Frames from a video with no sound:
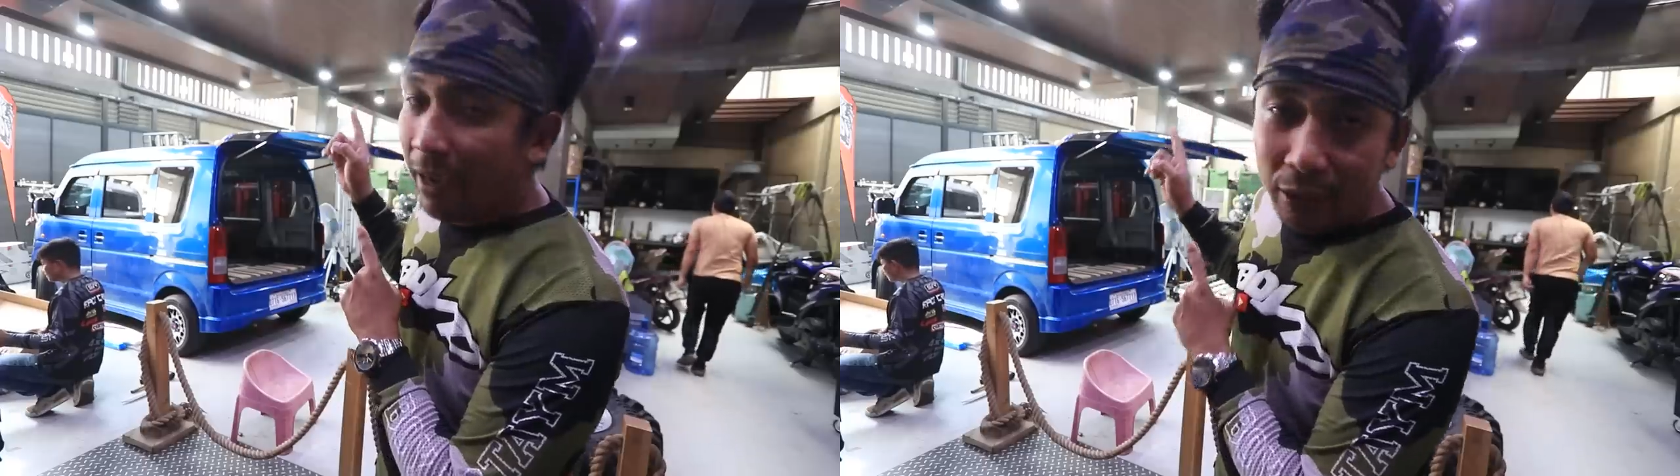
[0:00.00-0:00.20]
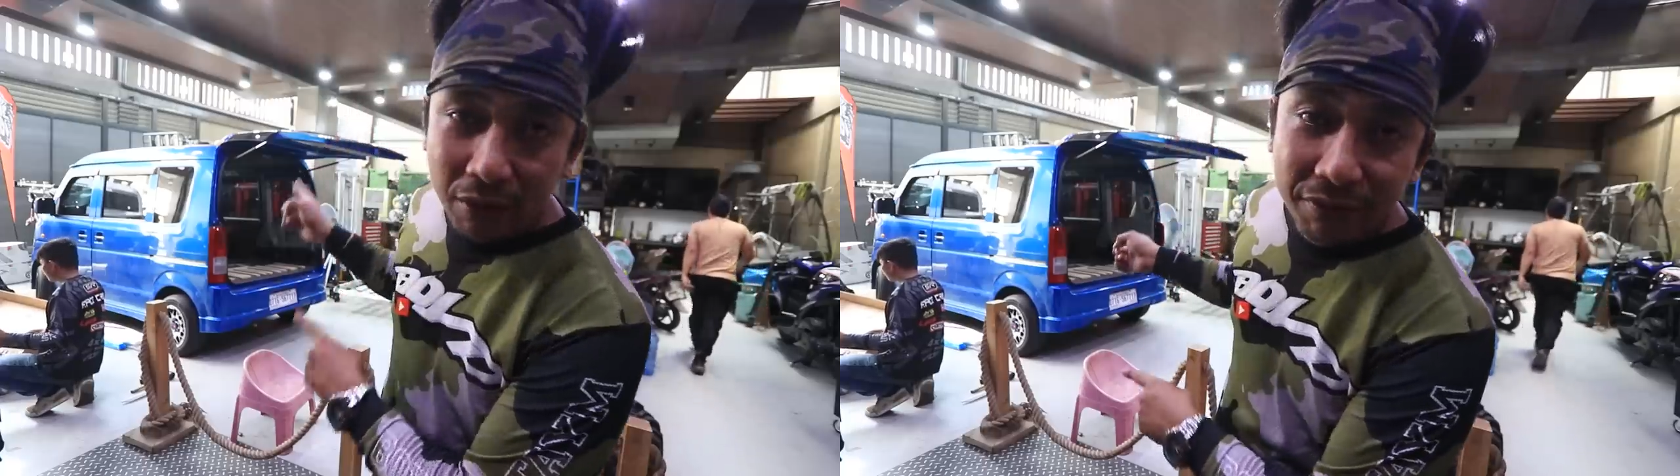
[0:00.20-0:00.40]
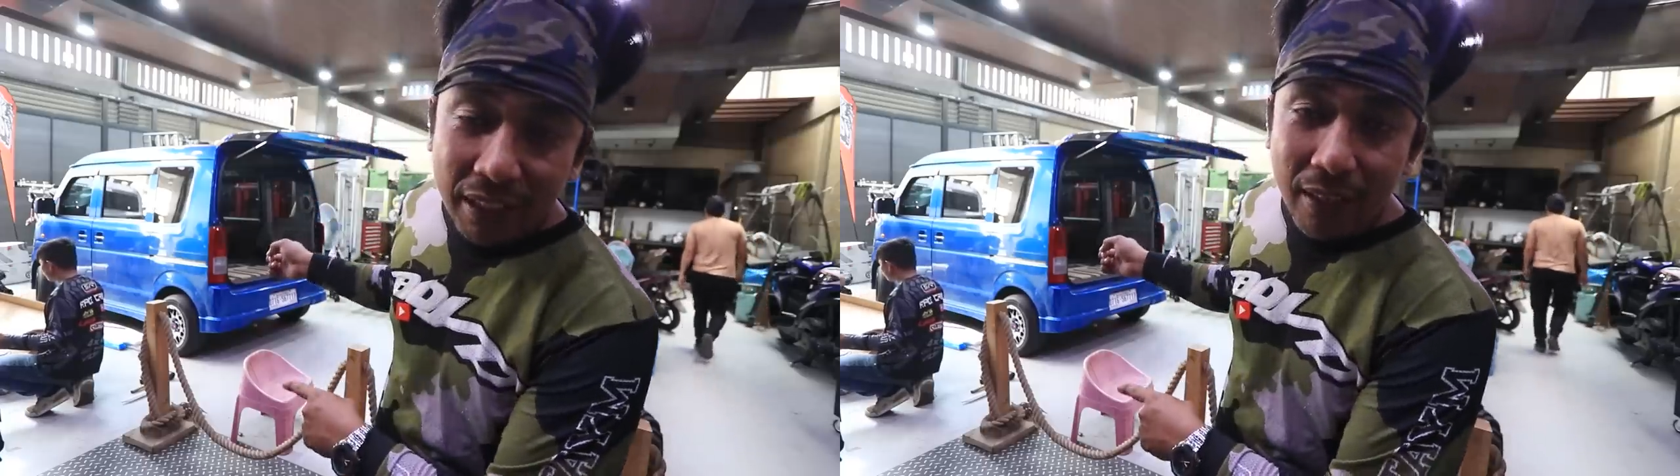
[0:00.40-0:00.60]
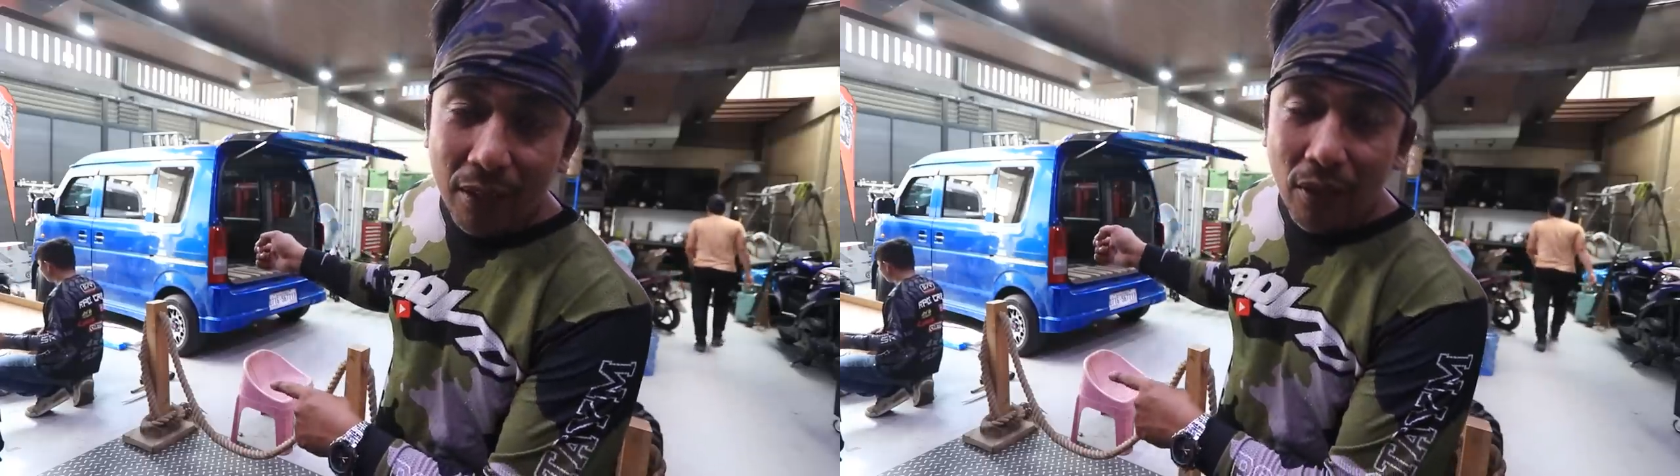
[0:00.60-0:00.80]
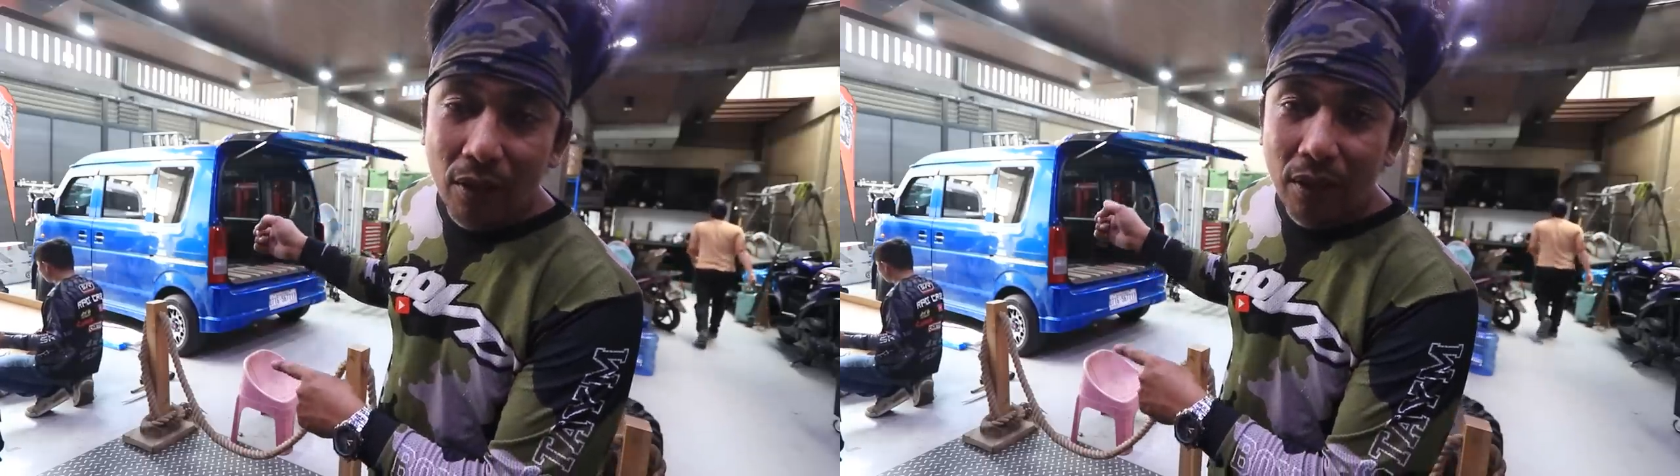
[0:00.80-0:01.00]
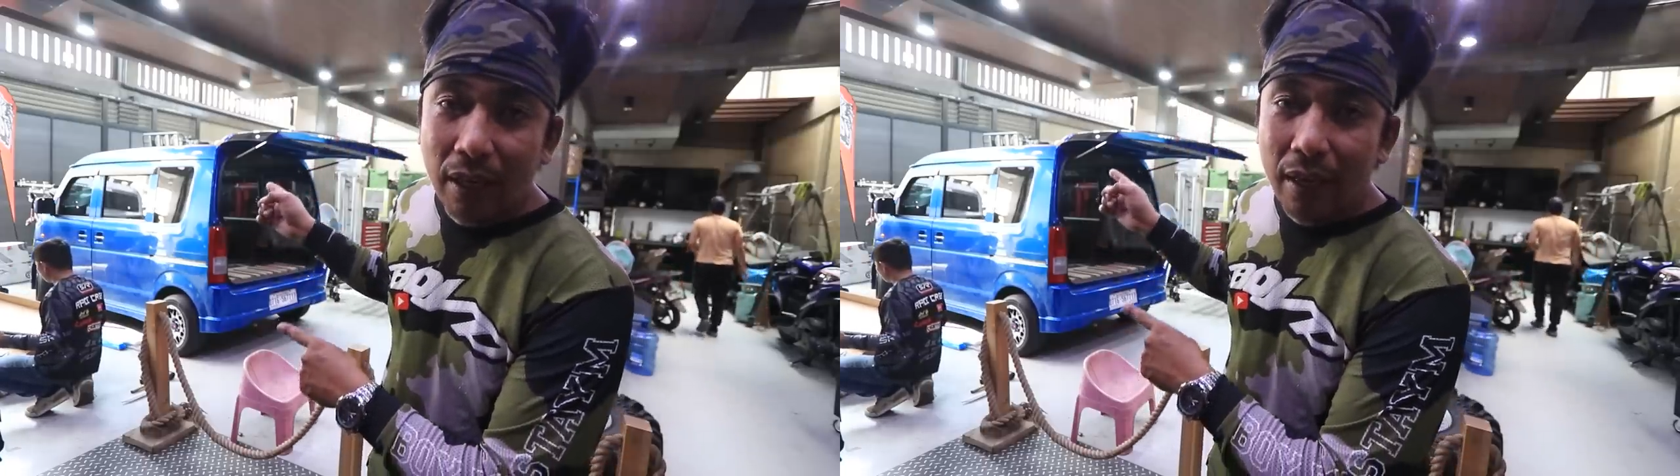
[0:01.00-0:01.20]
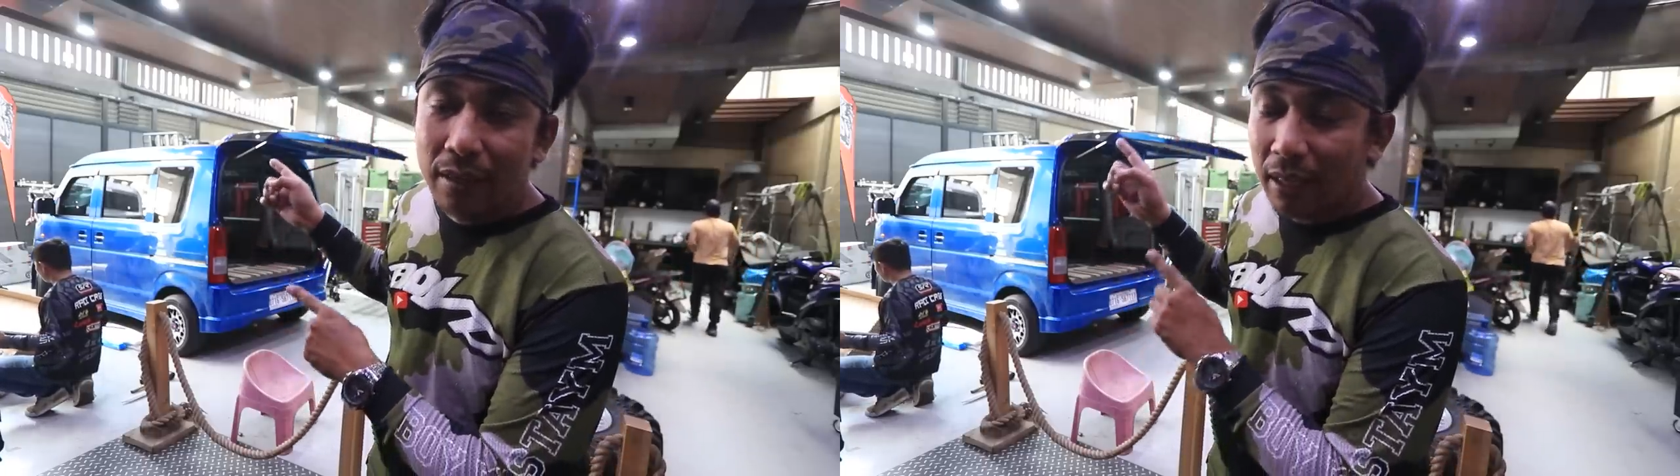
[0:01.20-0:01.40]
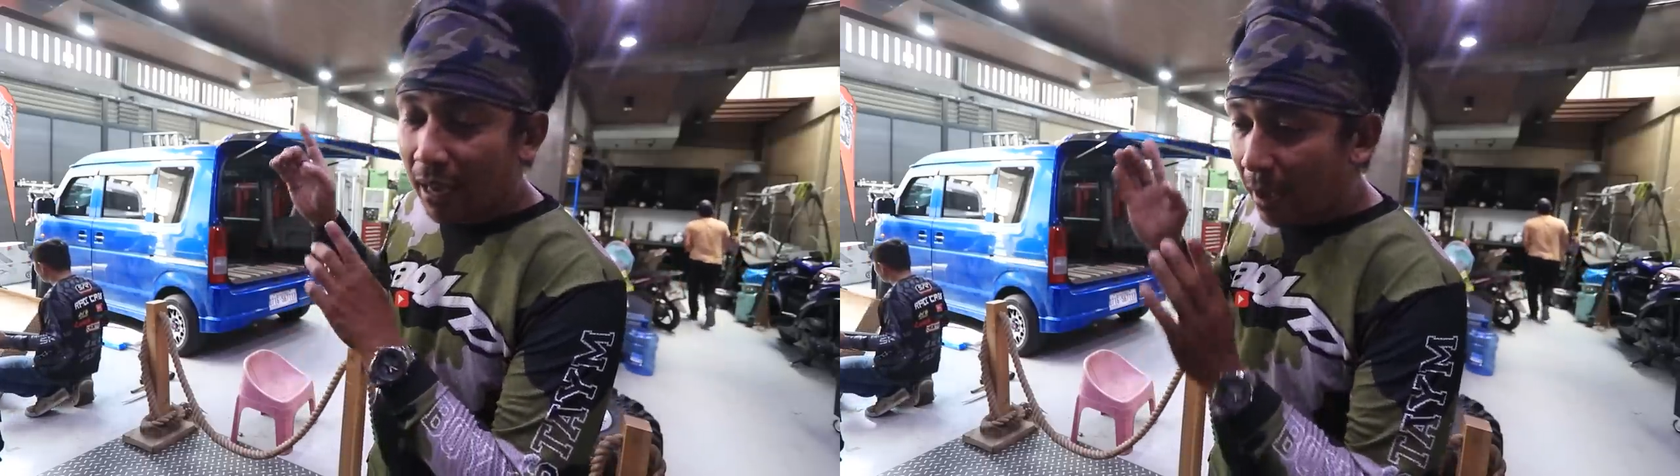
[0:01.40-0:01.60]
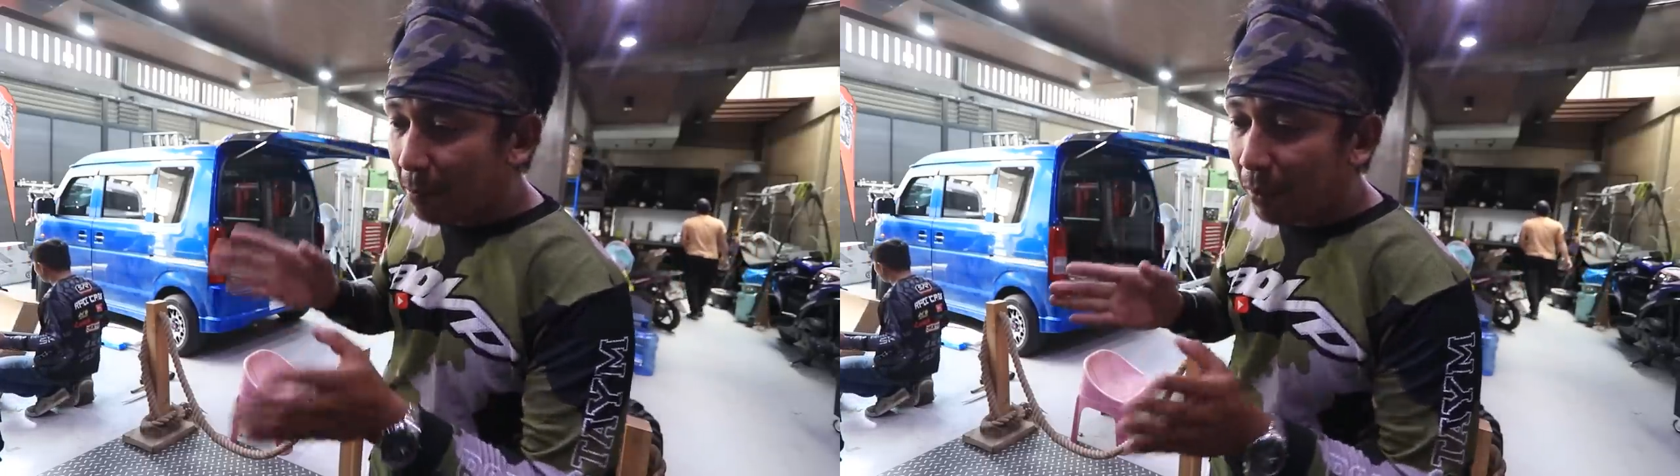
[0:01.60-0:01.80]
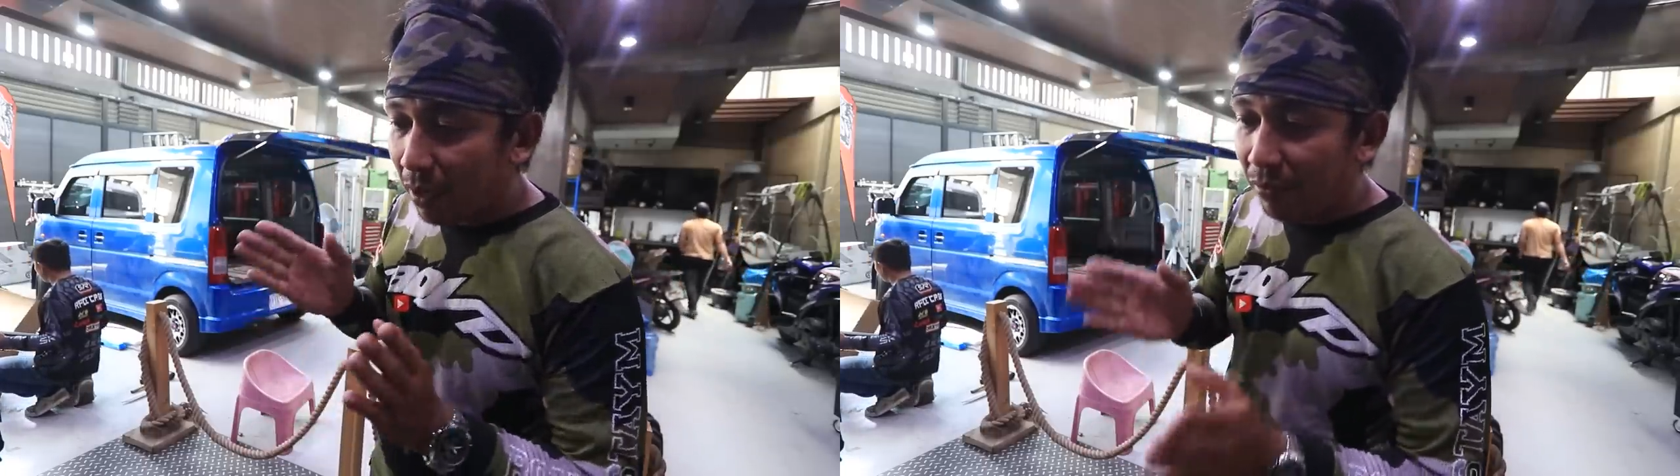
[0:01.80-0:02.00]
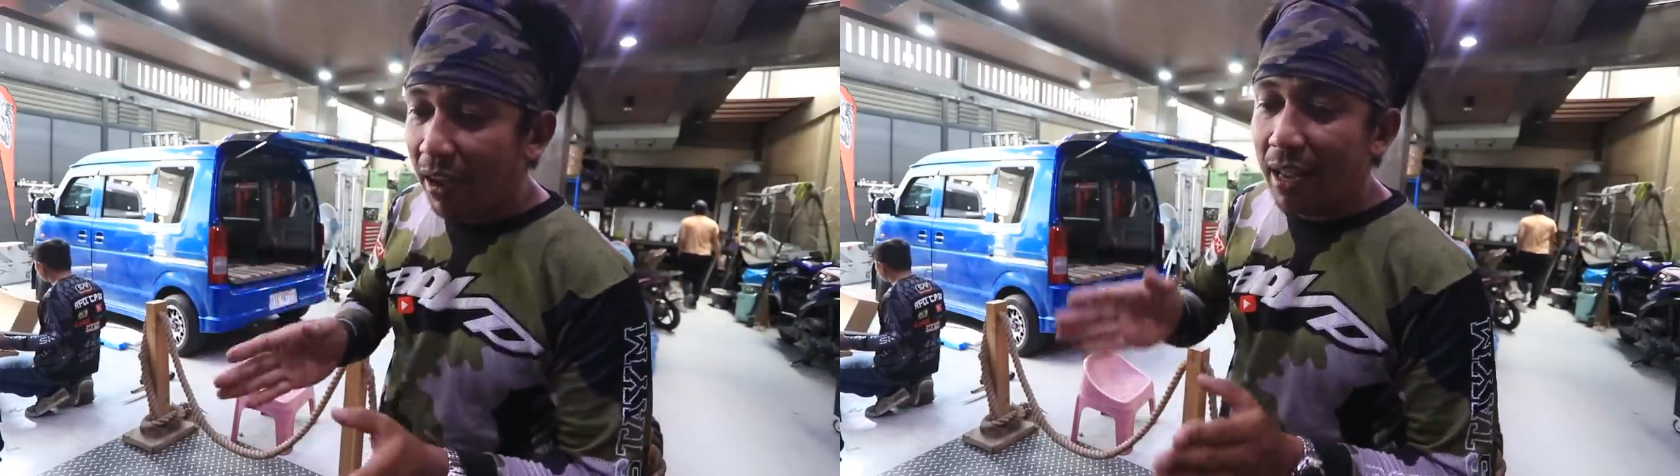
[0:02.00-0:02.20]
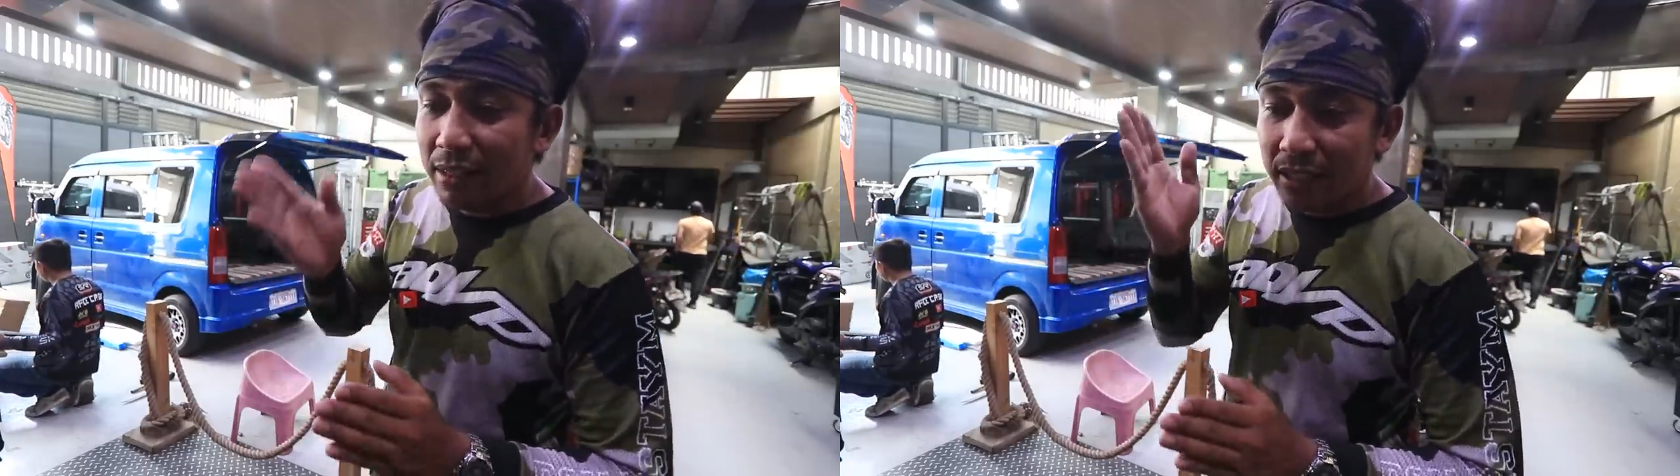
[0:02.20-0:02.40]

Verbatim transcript: Itong van na to is a camper van